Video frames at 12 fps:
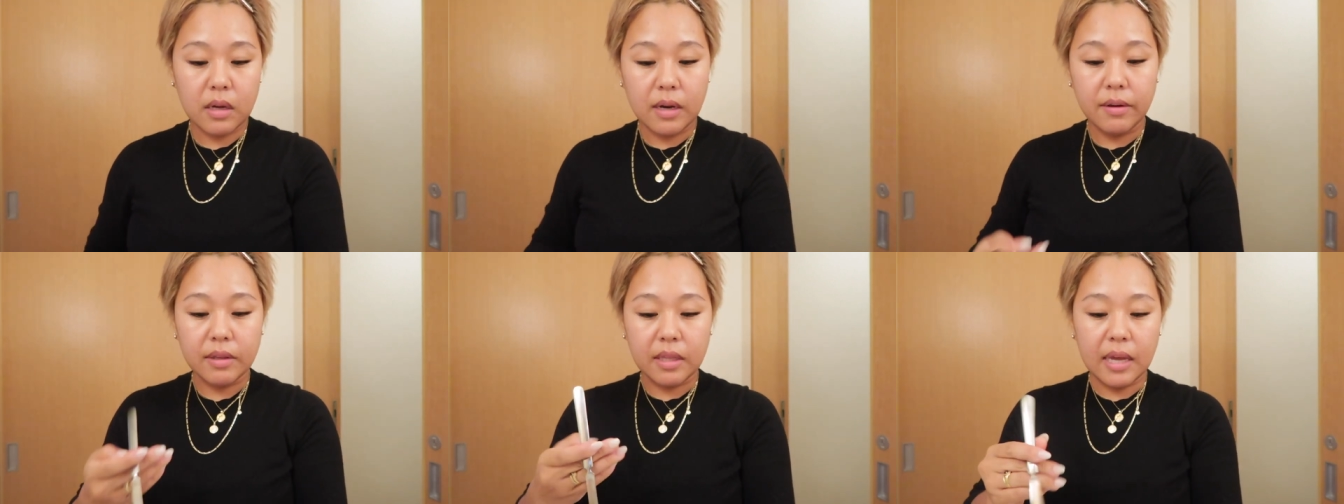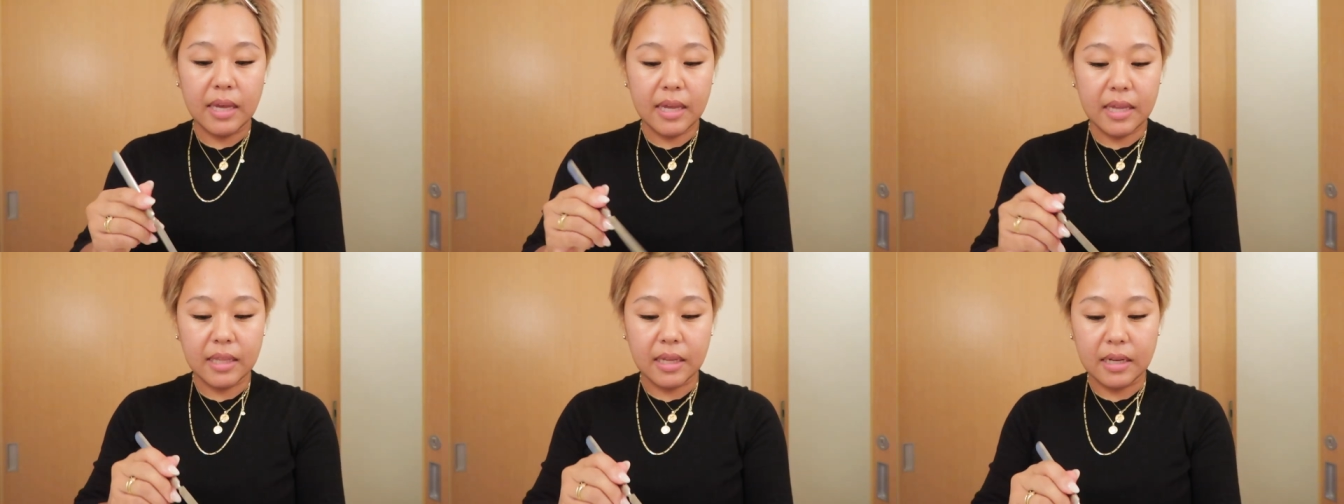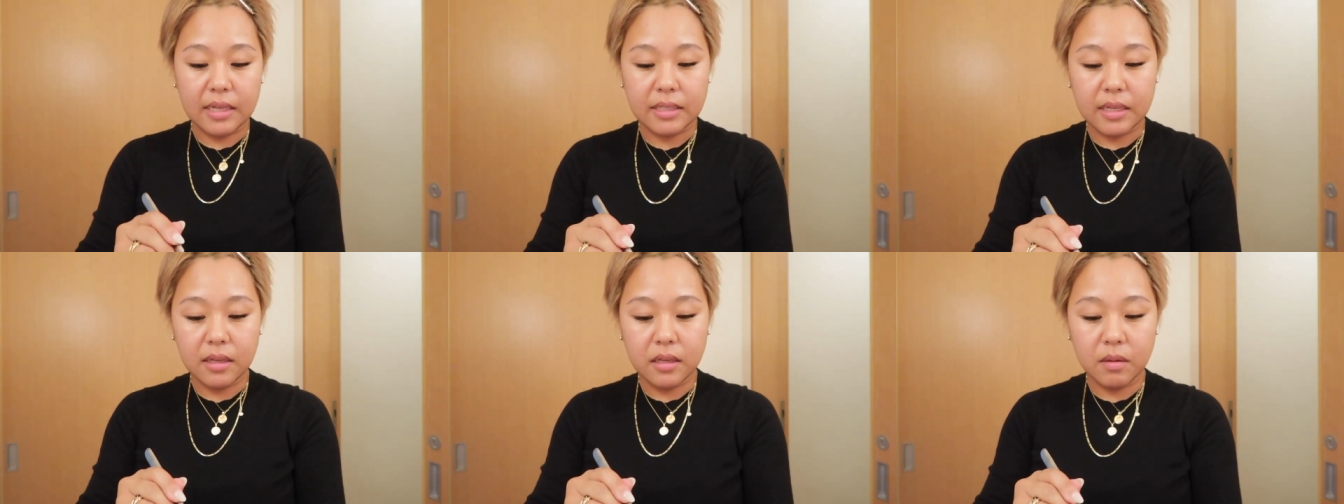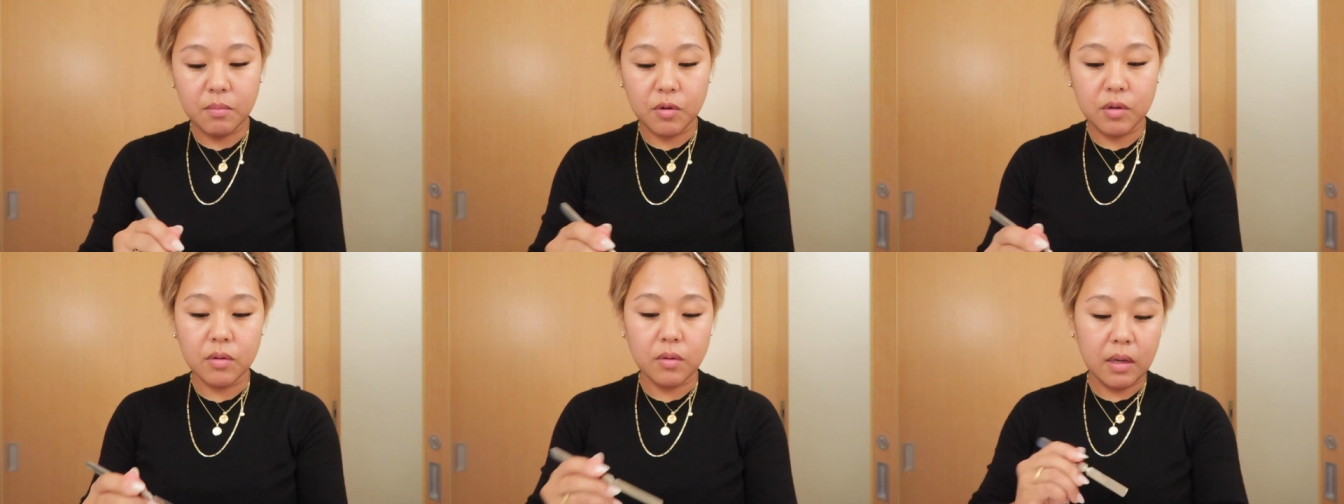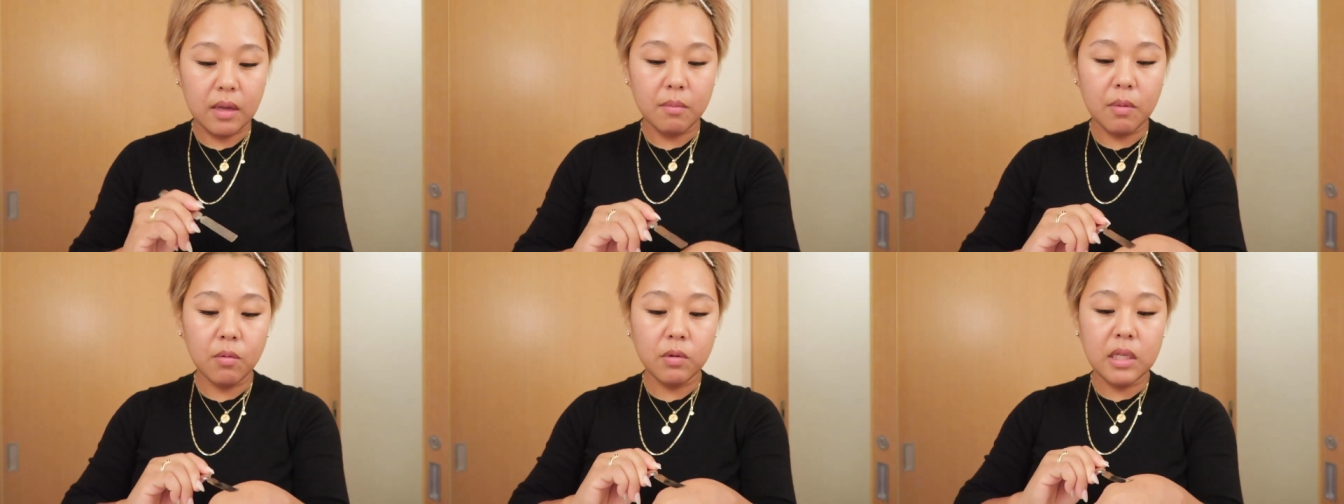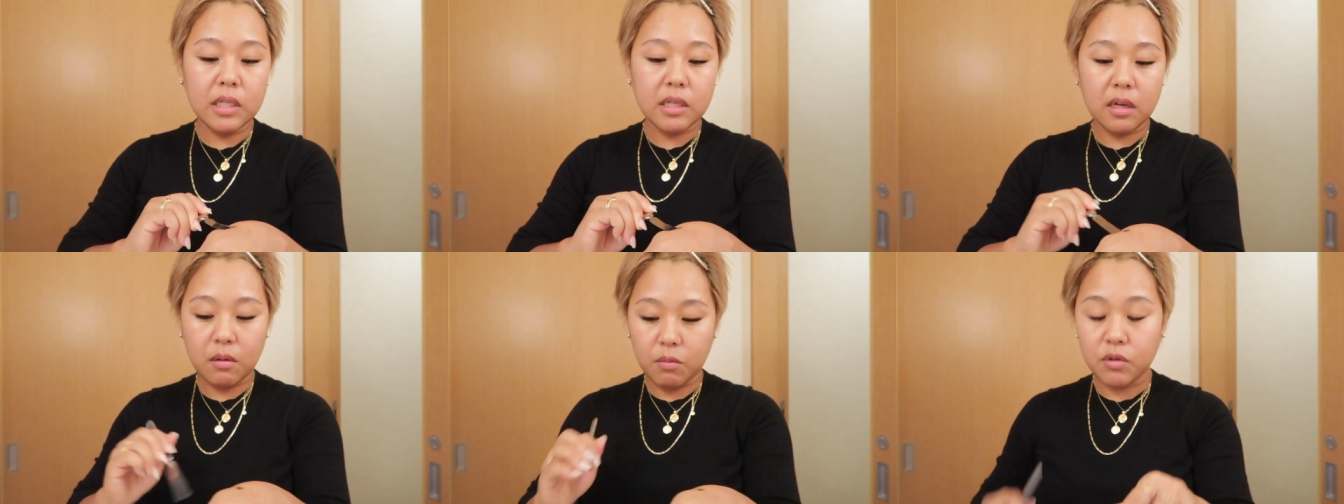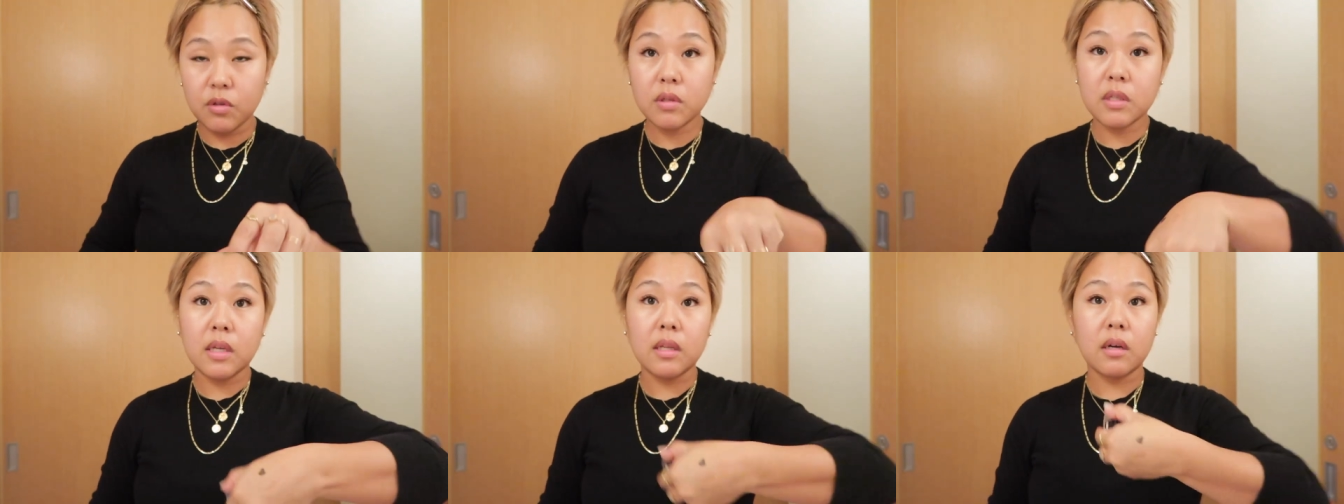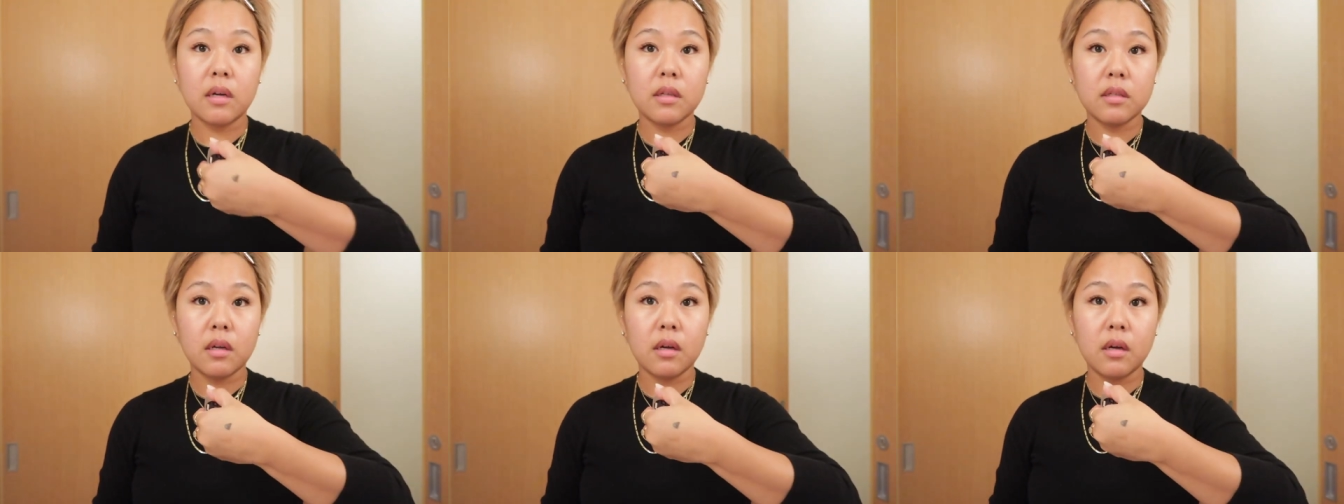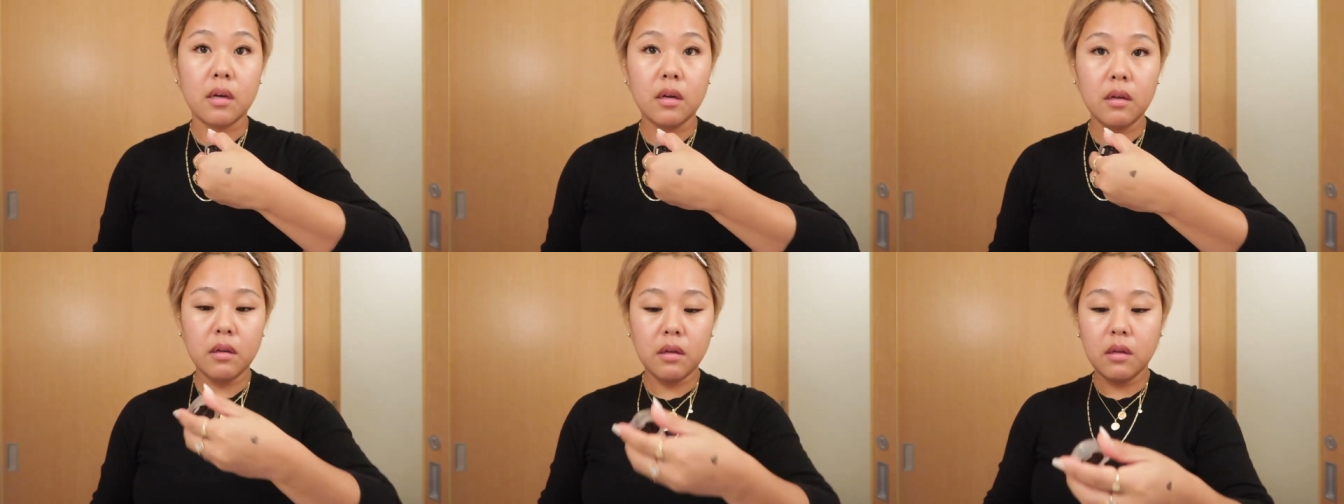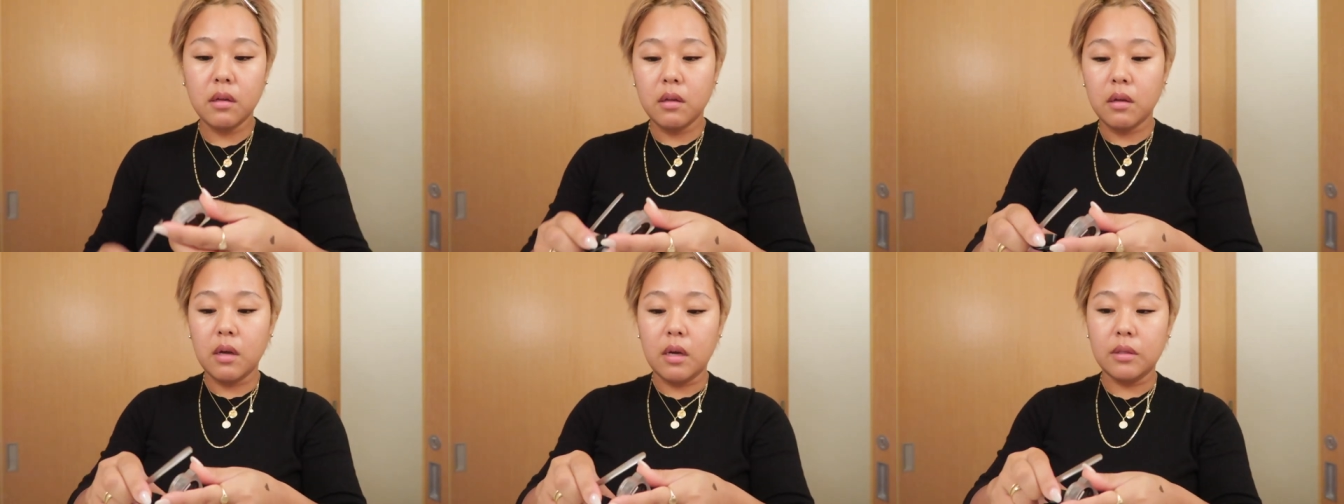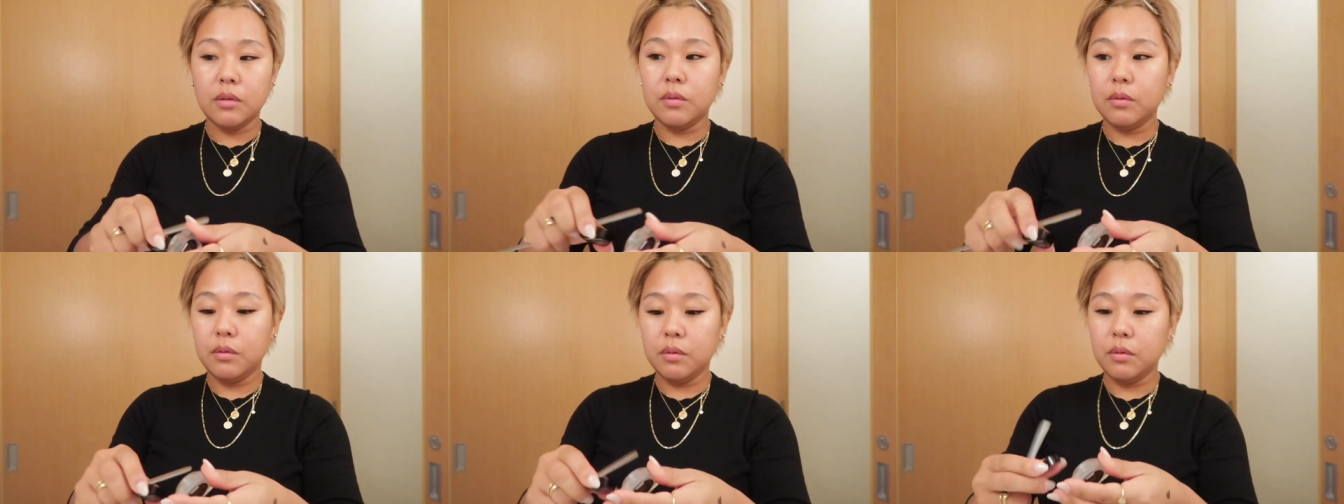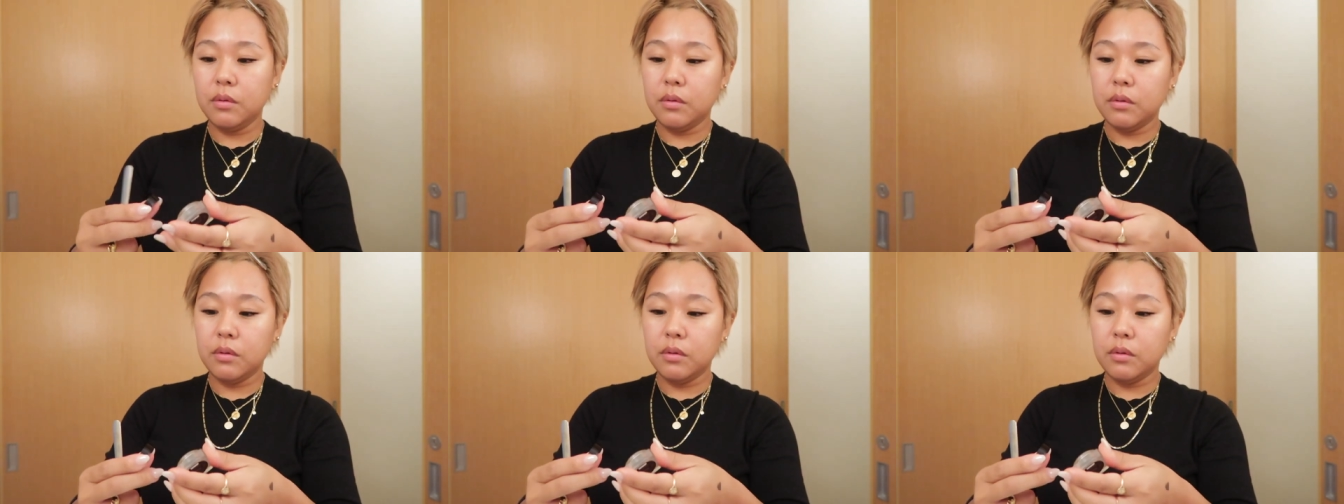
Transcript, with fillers: あれは大変だね3人もいるとね、まあ、お兄ちゃんがもう10歳だからさあのー、